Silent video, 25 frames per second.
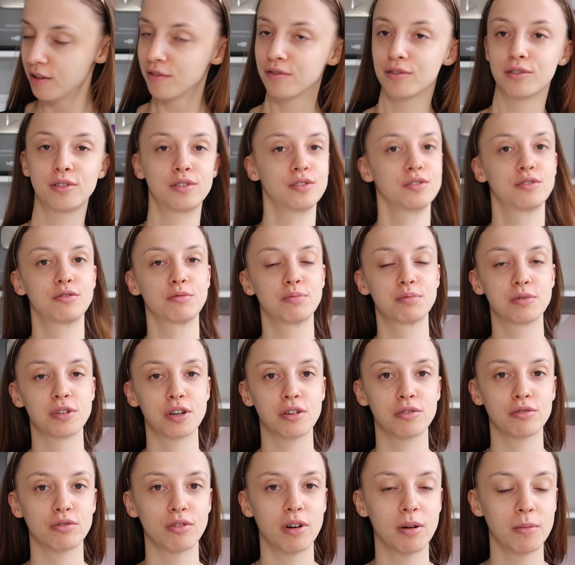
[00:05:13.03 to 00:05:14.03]
W końcu
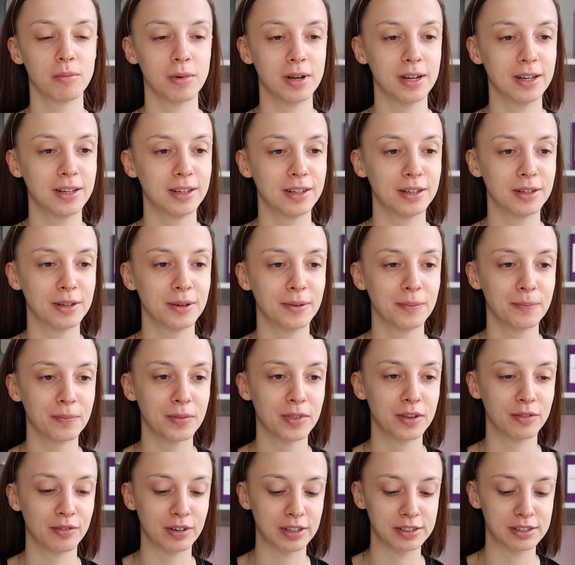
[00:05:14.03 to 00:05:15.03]
przeszłam
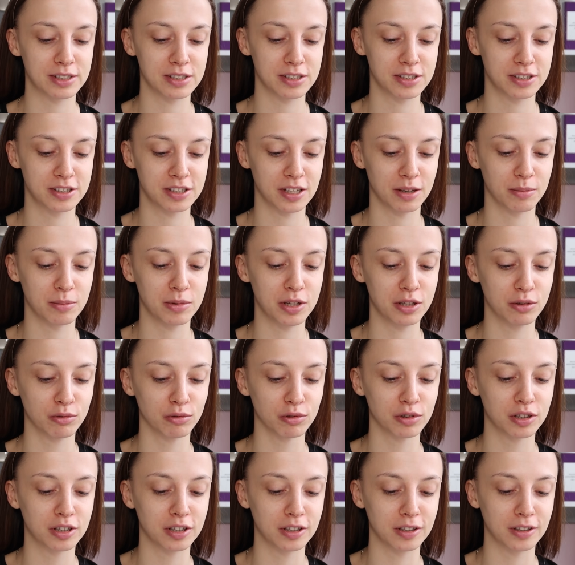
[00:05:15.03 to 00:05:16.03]
20
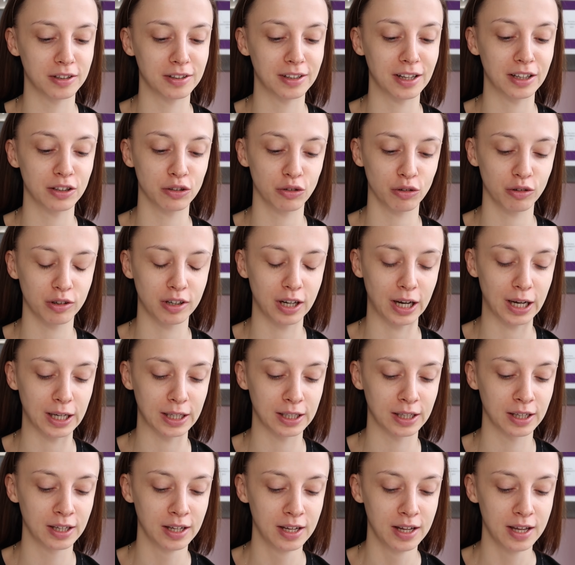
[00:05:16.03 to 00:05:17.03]
minut y, na
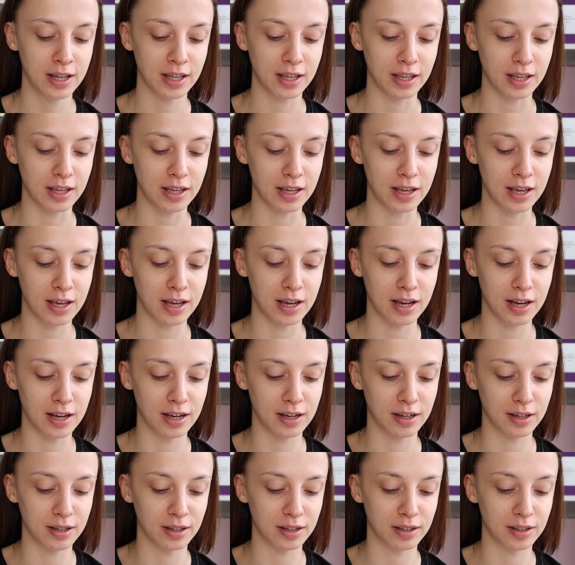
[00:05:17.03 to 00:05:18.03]
nogach i
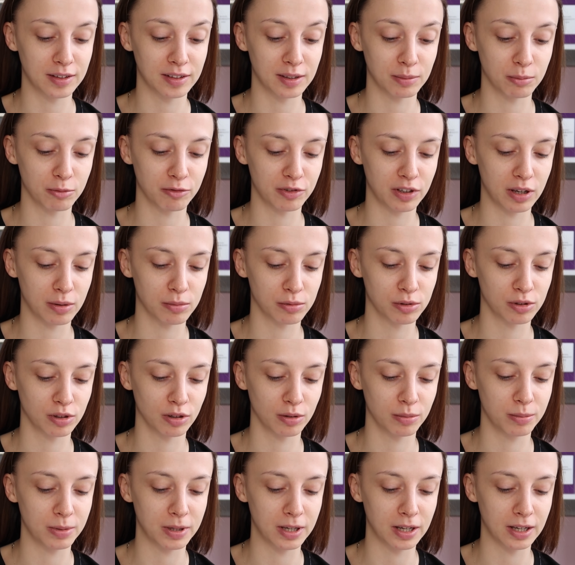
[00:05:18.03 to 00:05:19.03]
e, zamówiłam
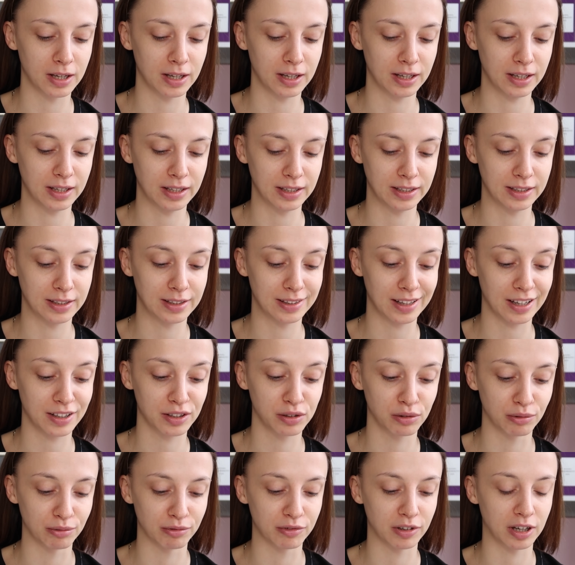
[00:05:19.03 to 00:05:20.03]
sobie e,
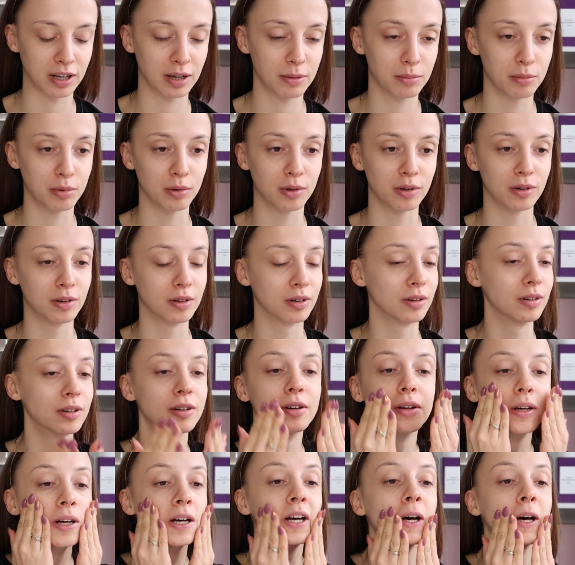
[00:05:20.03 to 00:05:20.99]
taksówkę, bo